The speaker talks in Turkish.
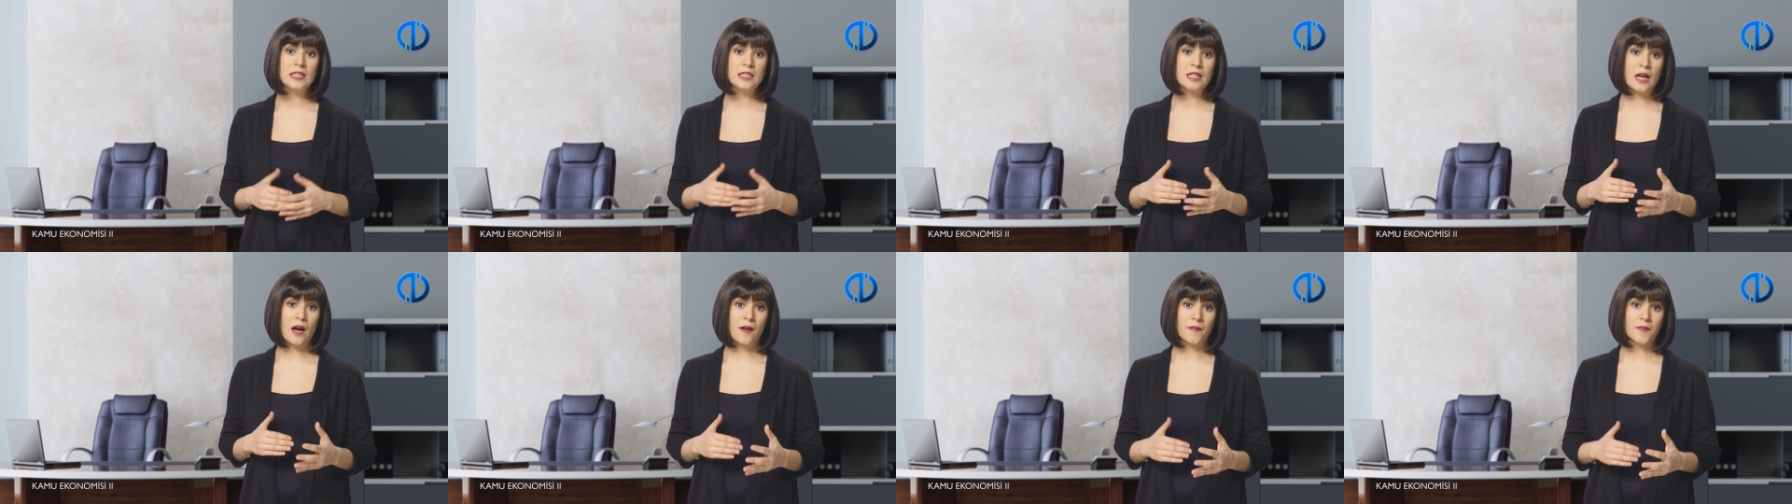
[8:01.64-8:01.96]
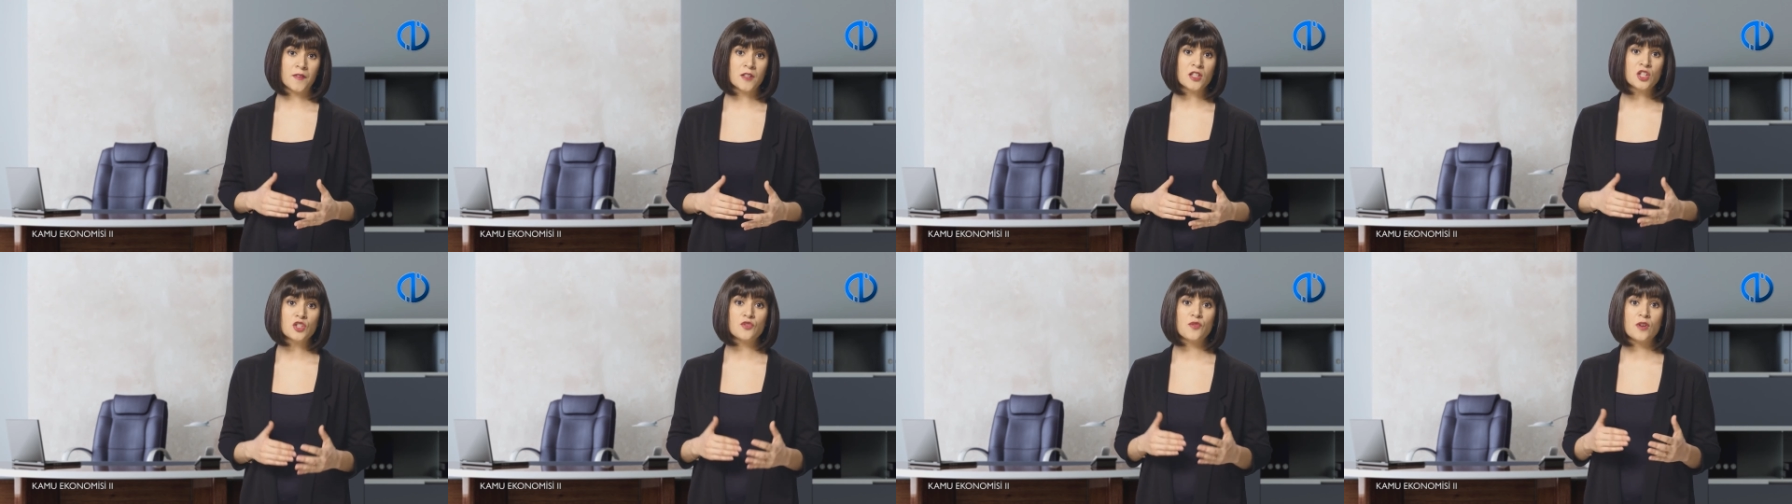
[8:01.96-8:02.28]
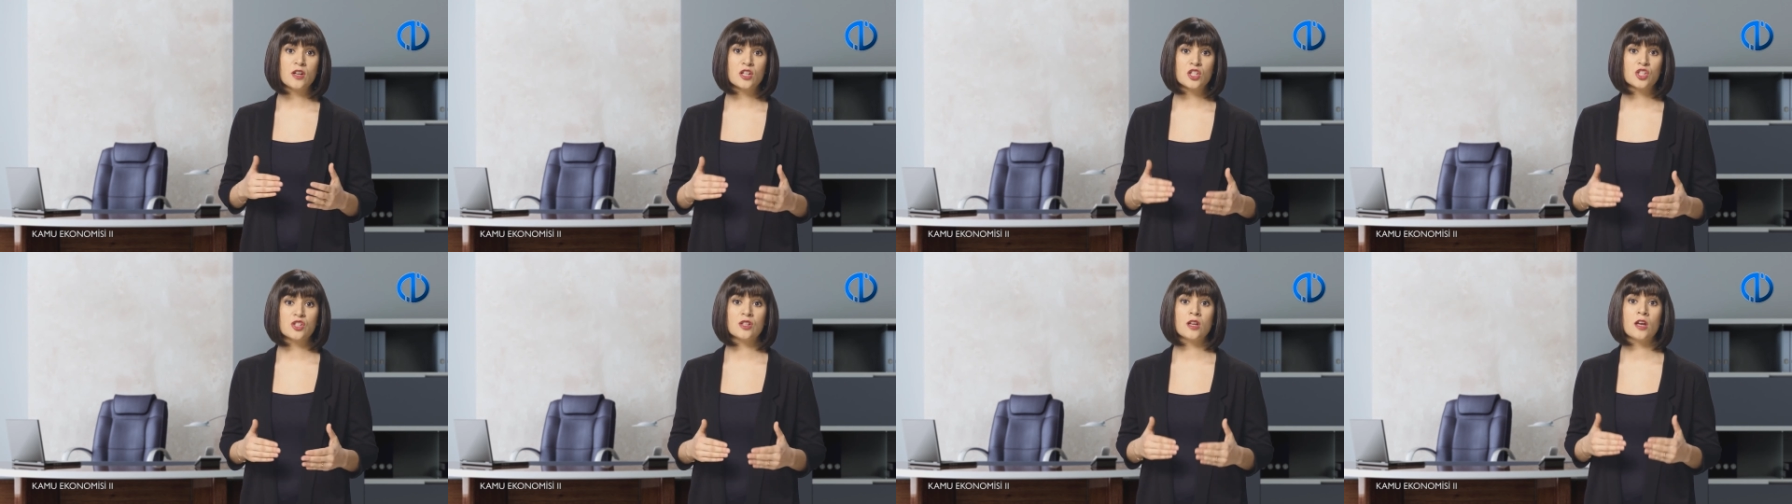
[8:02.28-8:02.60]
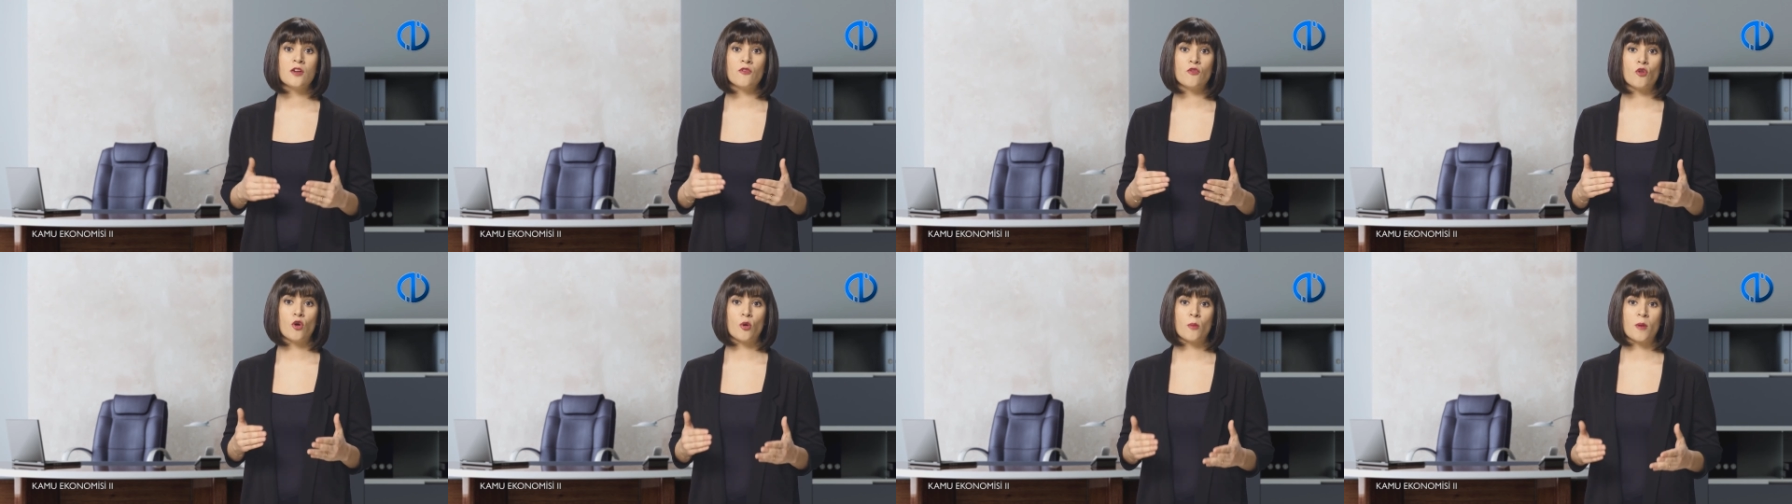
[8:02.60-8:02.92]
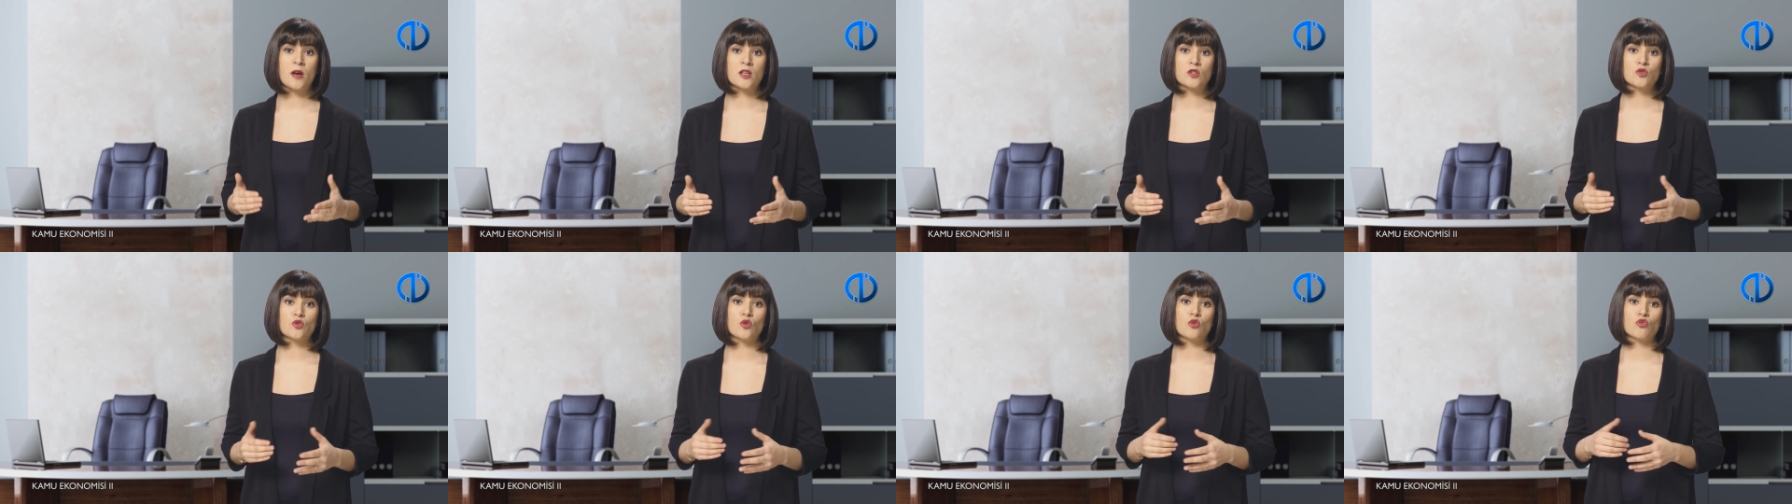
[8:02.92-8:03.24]
yanlış ve aşırı
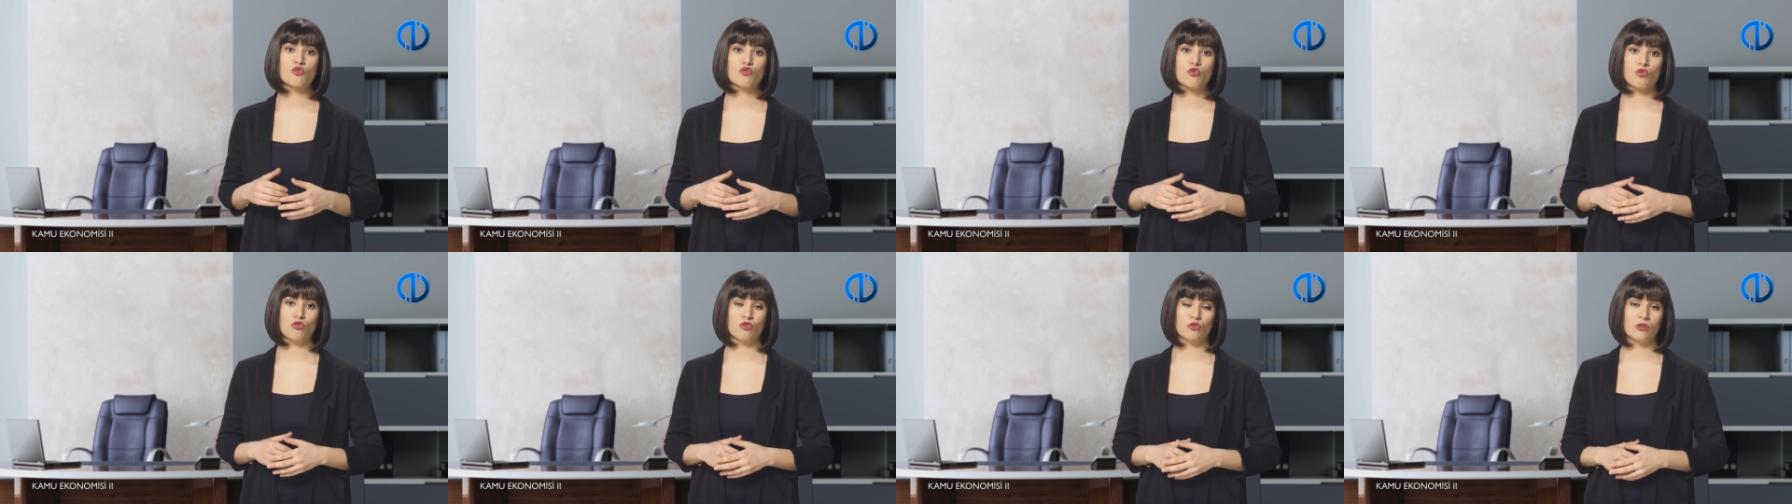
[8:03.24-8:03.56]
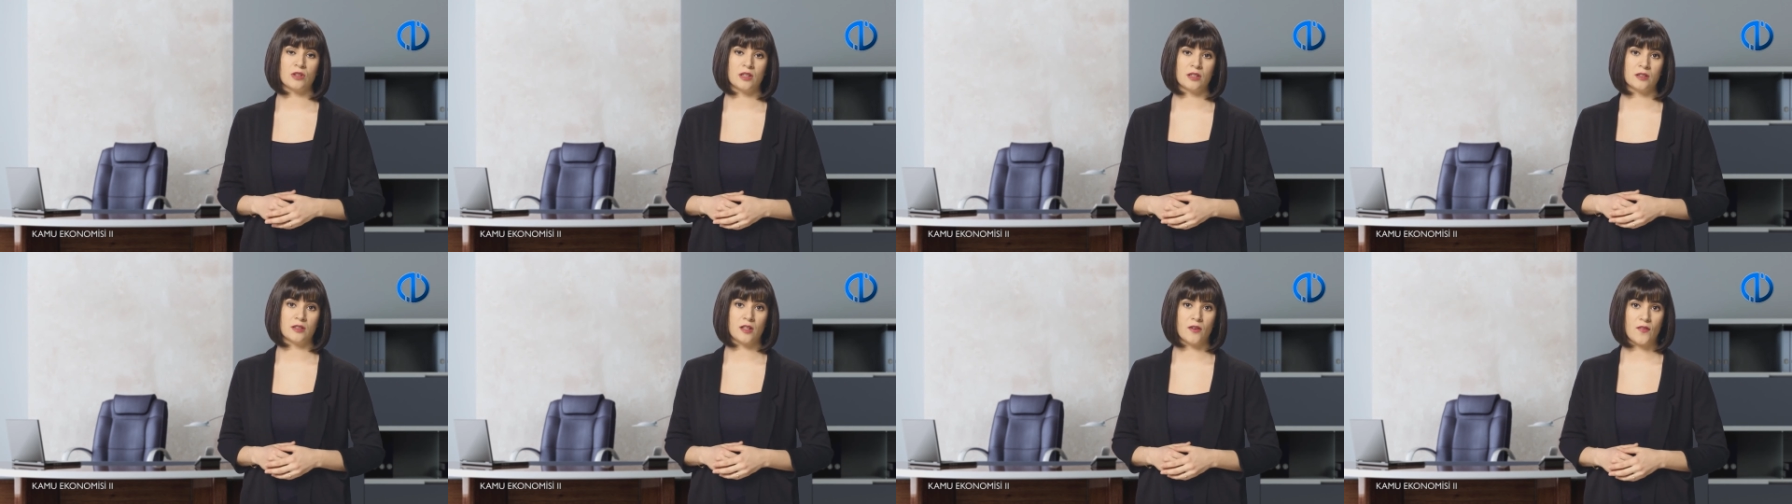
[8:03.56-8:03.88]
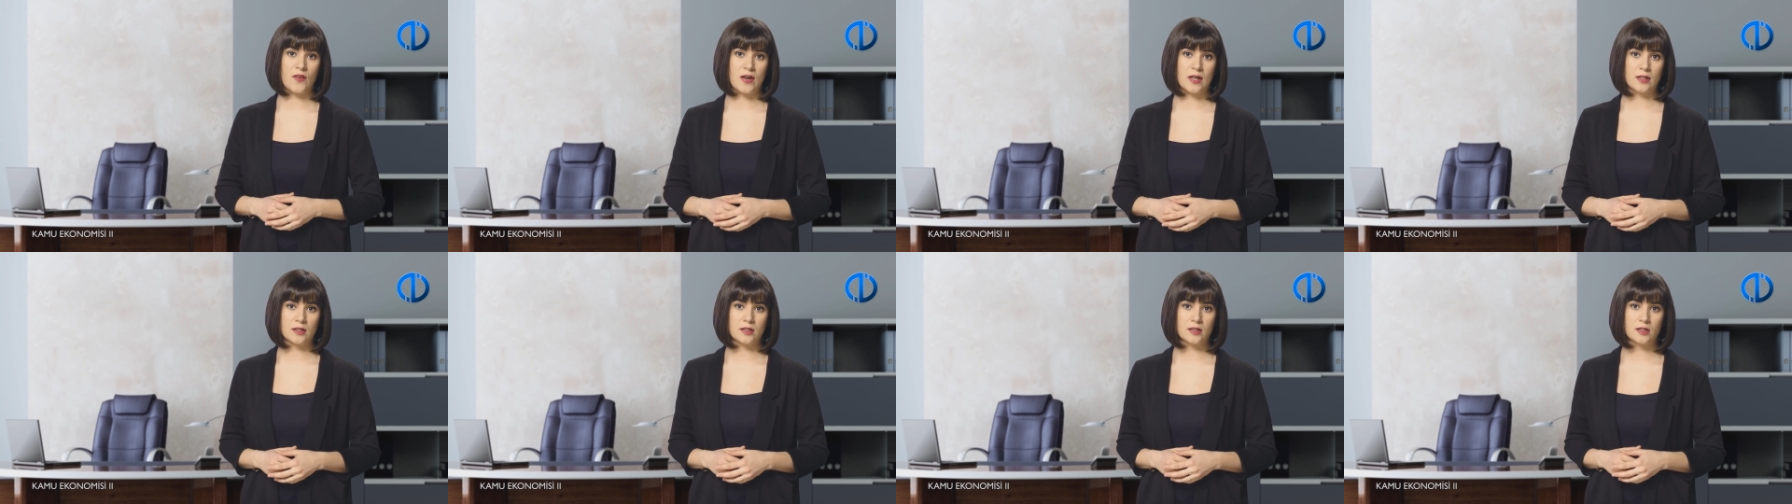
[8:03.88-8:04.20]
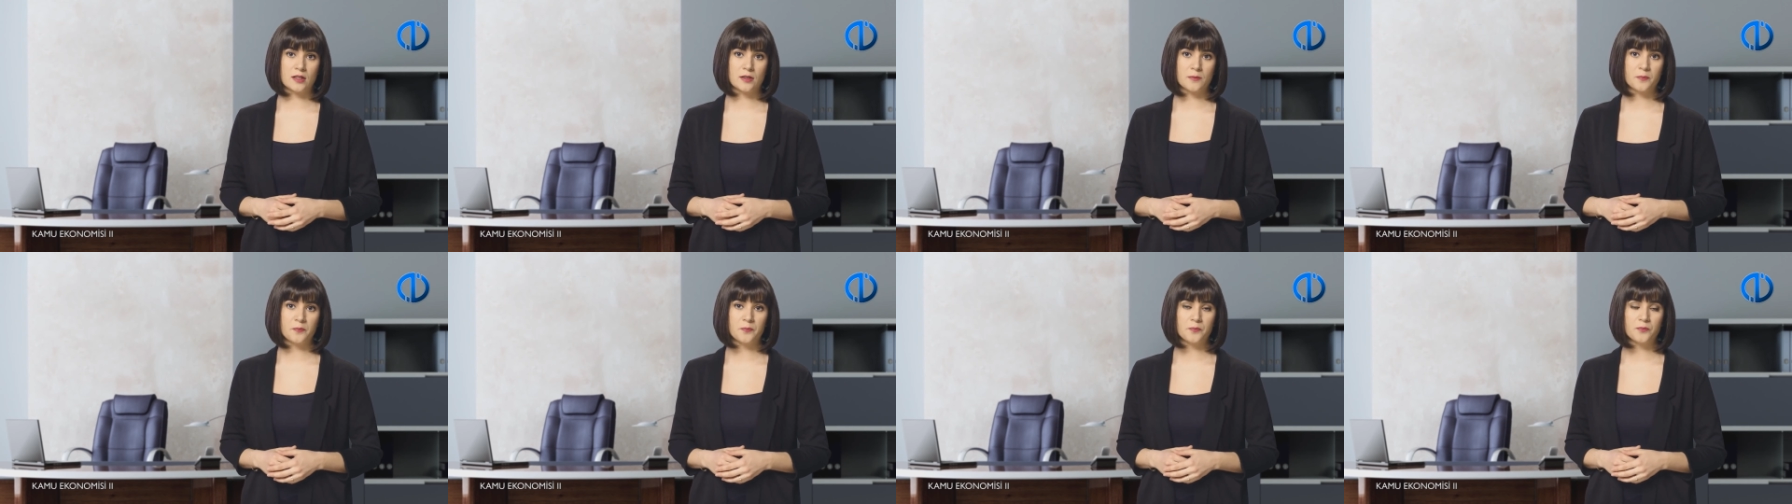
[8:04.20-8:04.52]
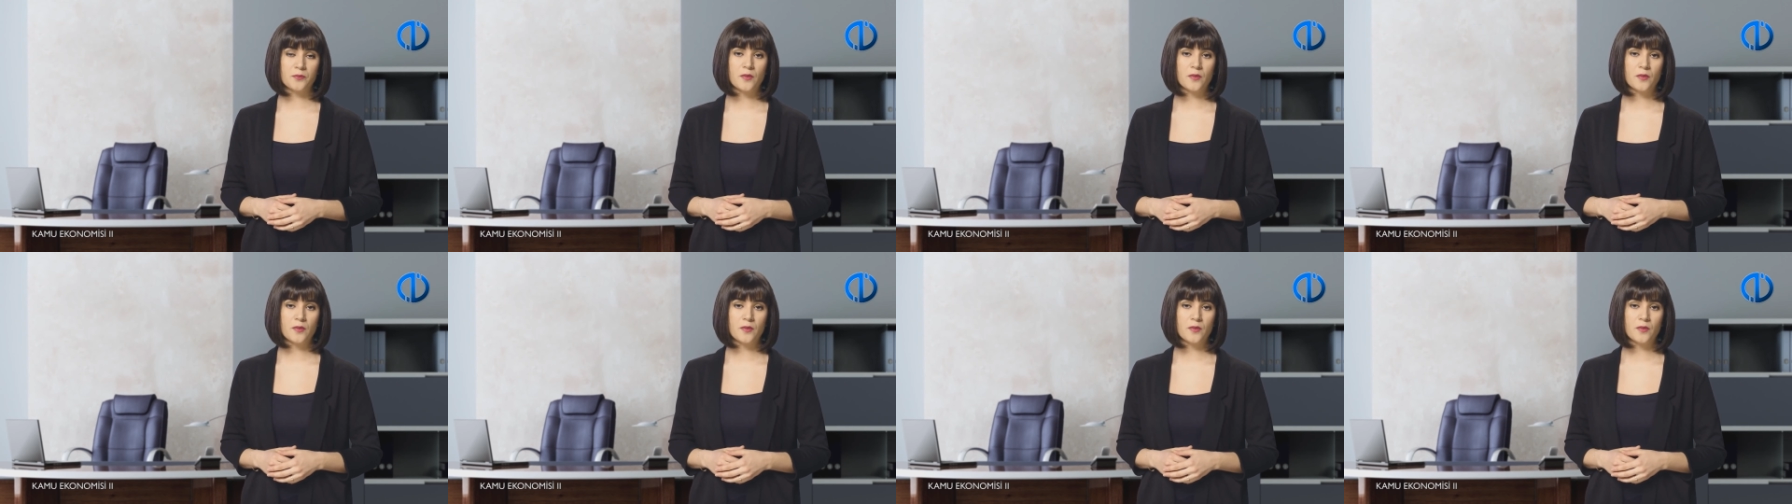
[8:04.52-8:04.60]
enformasyon sorunları da vardır.